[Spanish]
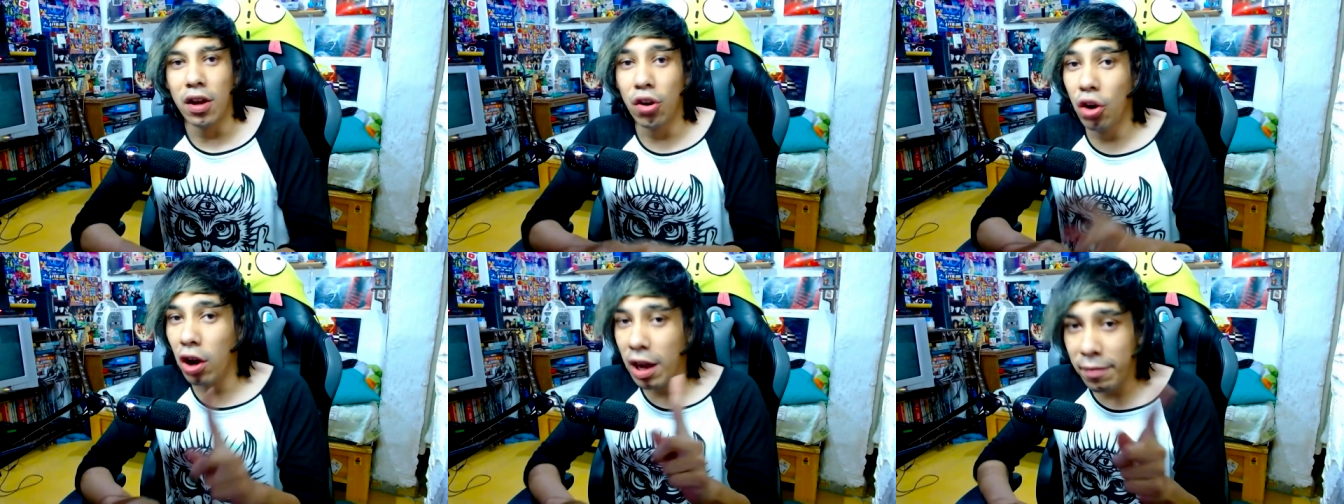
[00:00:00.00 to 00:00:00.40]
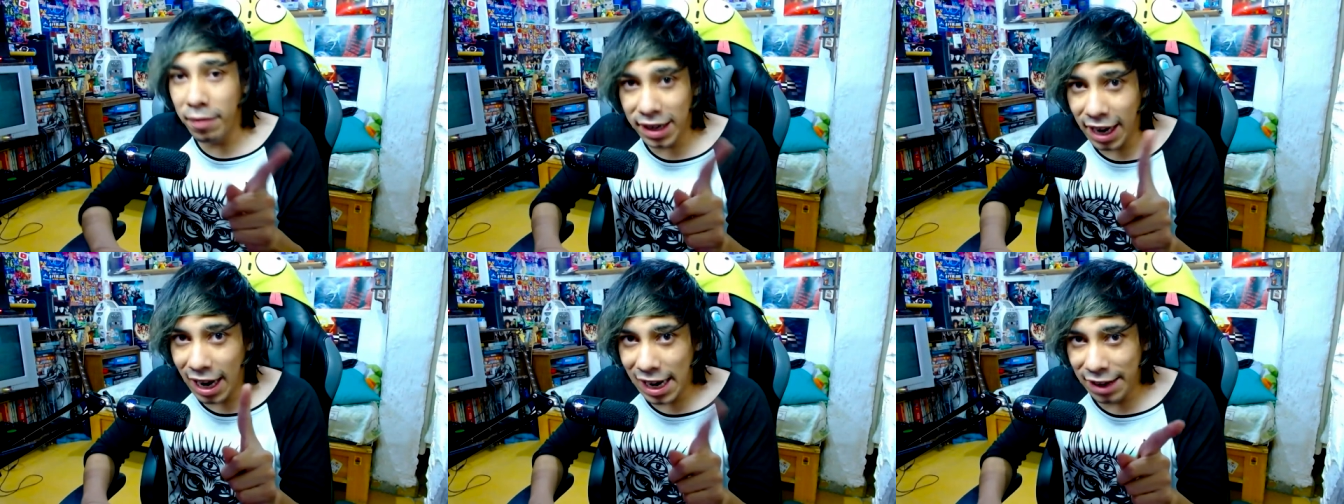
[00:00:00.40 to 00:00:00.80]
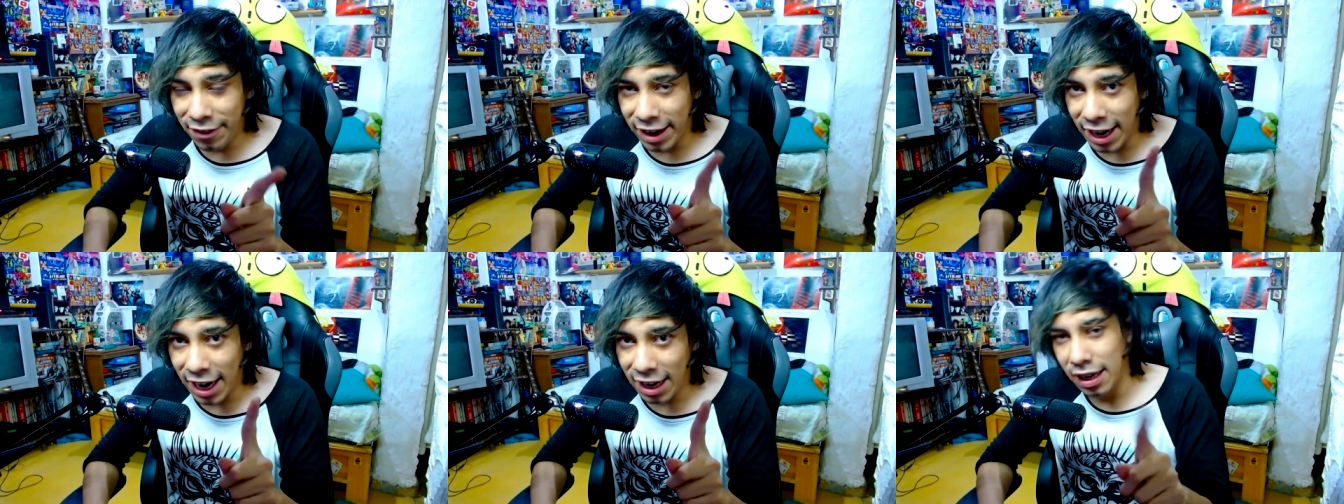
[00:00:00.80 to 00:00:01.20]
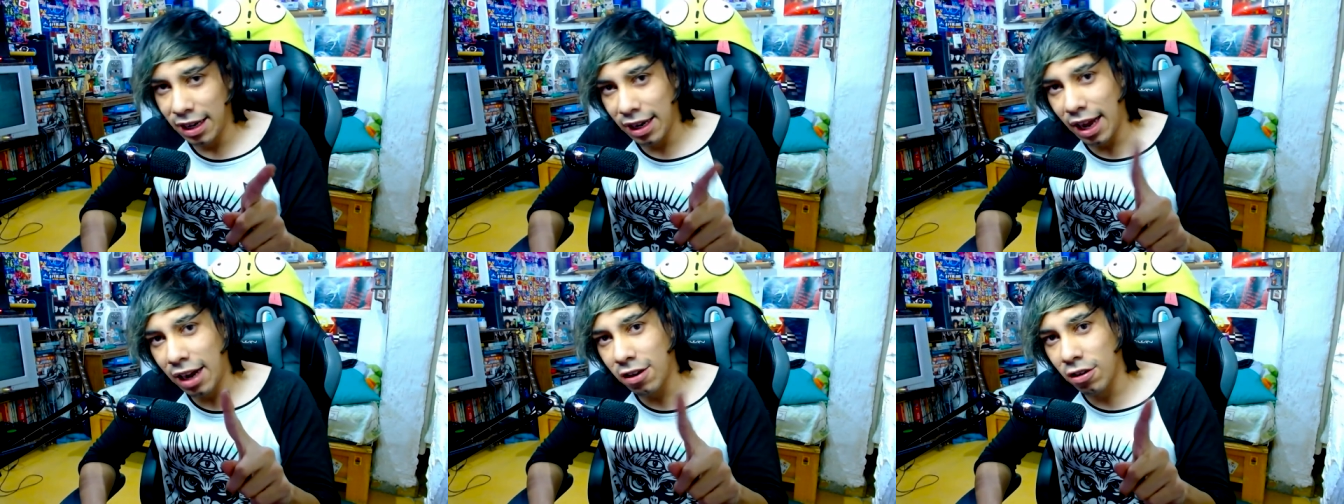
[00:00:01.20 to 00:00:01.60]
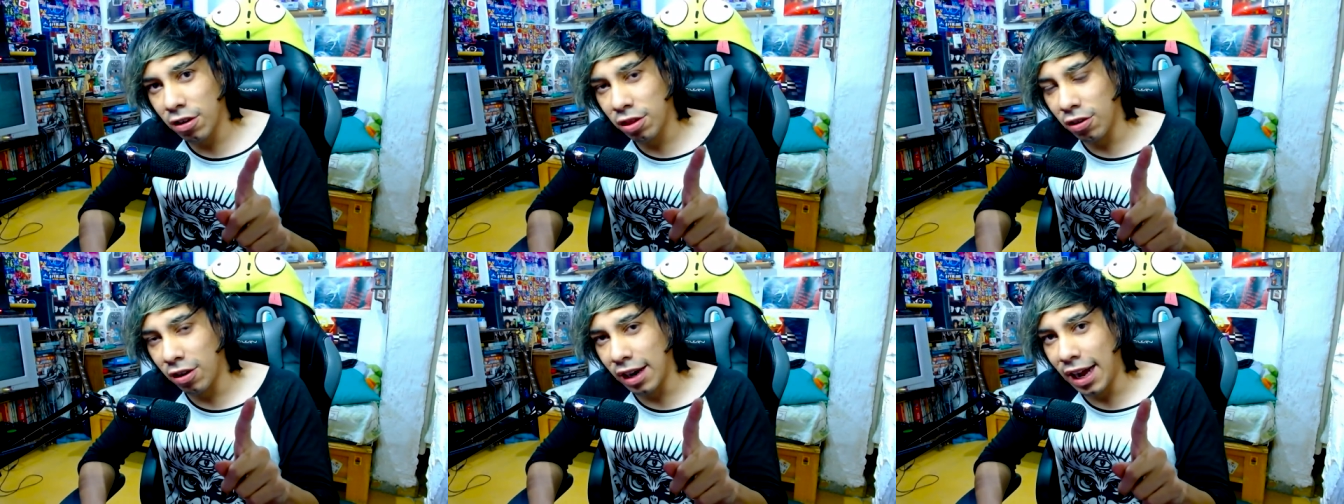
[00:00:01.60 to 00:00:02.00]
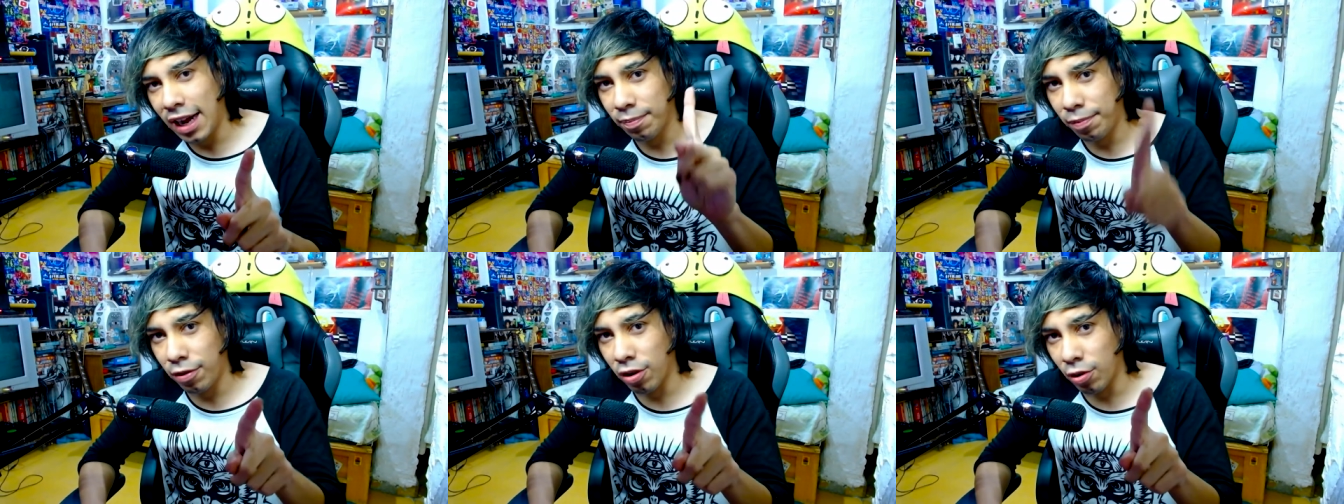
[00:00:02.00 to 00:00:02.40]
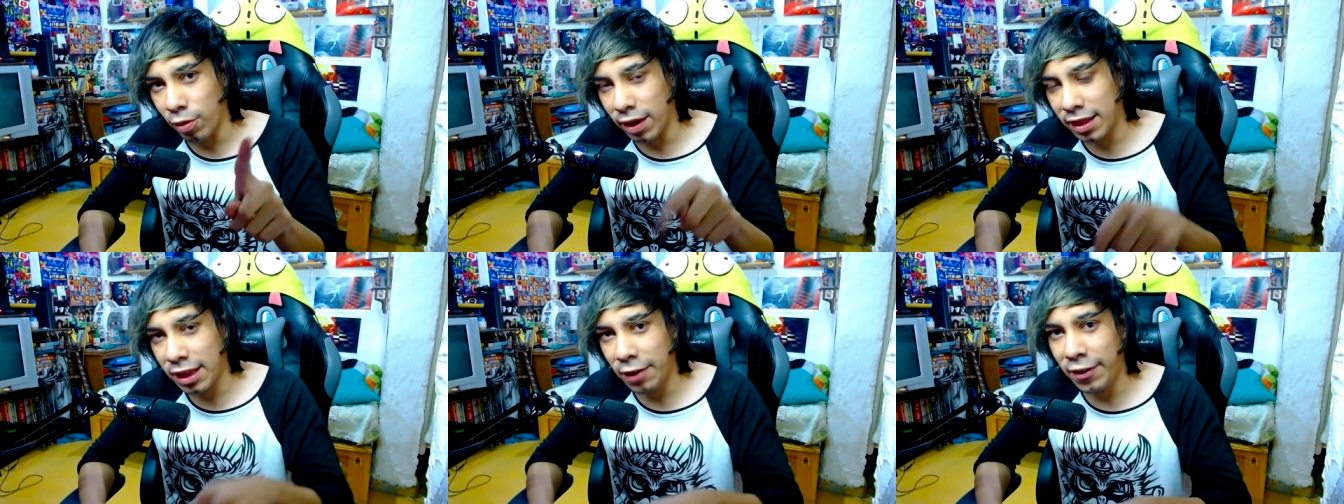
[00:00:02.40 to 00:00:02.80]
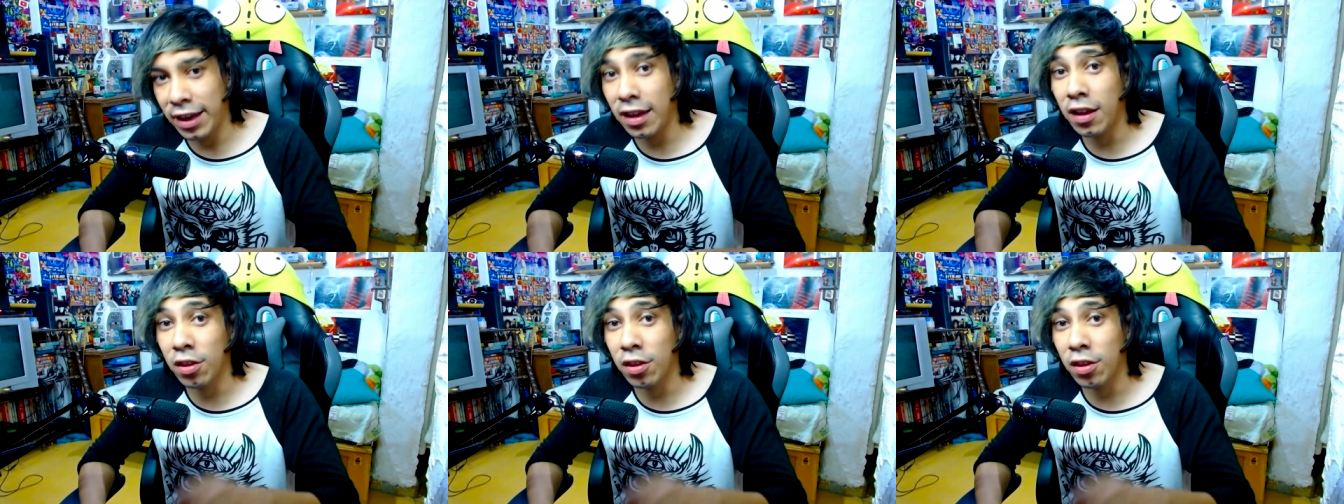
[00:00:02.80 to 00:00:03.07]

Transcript: No hay manera de liberar la consola por USB,